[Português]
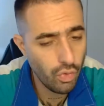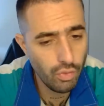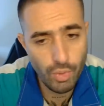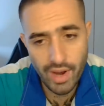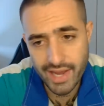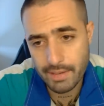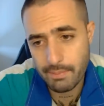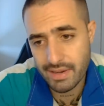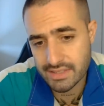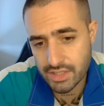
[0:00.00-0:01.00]
um moleque
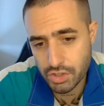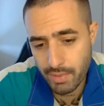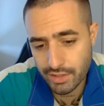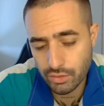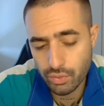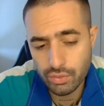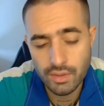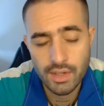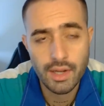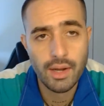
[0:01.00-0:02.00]
bastante
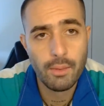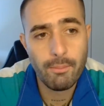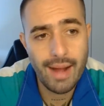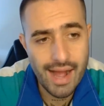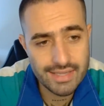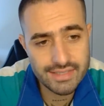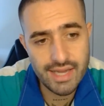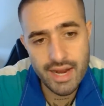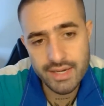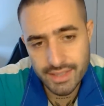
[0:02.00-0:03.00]
maduro, mas
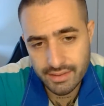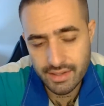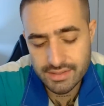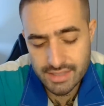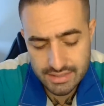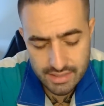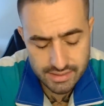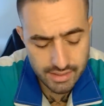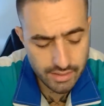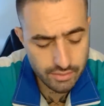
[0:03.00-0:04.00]
que ainda tem
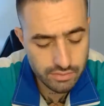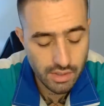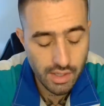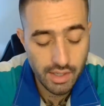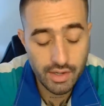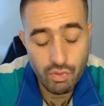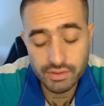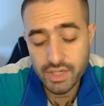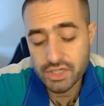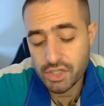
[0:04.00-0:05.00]
16 anos. E
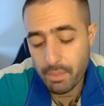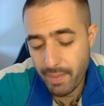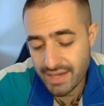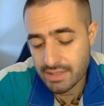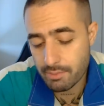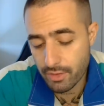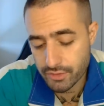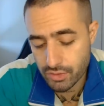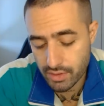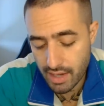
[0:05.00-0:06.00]
quando a gente pensa em
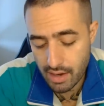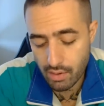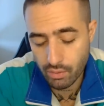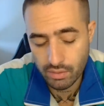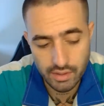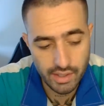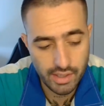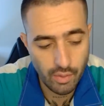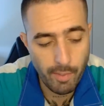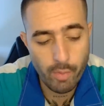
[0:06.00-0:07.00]
profissional,
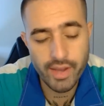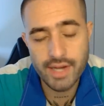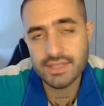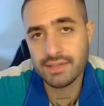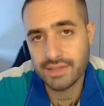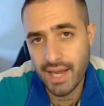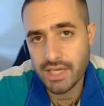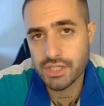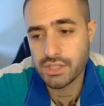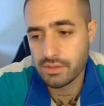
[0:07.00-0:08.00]
é, o Palmeiras
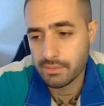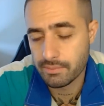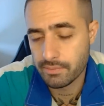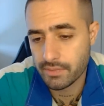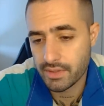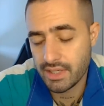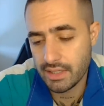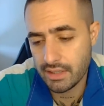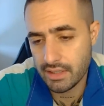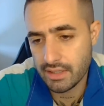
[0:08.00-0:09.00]
entende
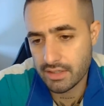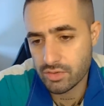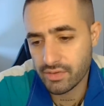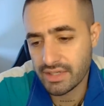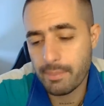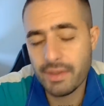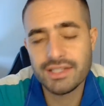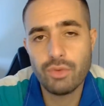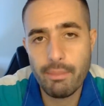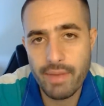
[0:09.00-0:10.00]
que isso vai
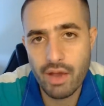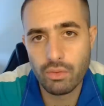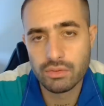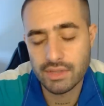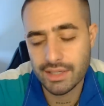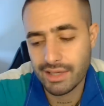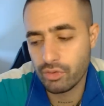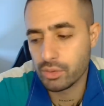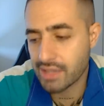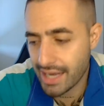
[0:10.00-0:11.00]
depender do Abel, né, da
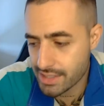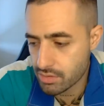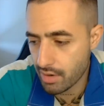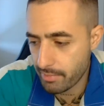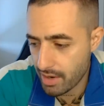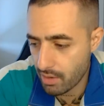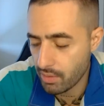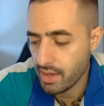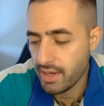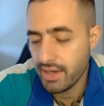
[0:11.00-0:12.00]
vontade do
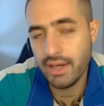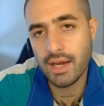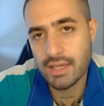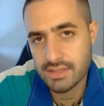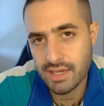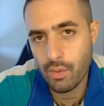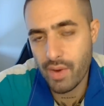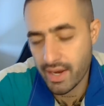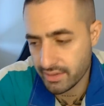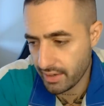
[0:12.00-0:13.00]
Abel em lançar
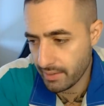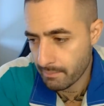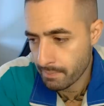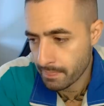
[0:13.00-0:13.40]
o Hendrick.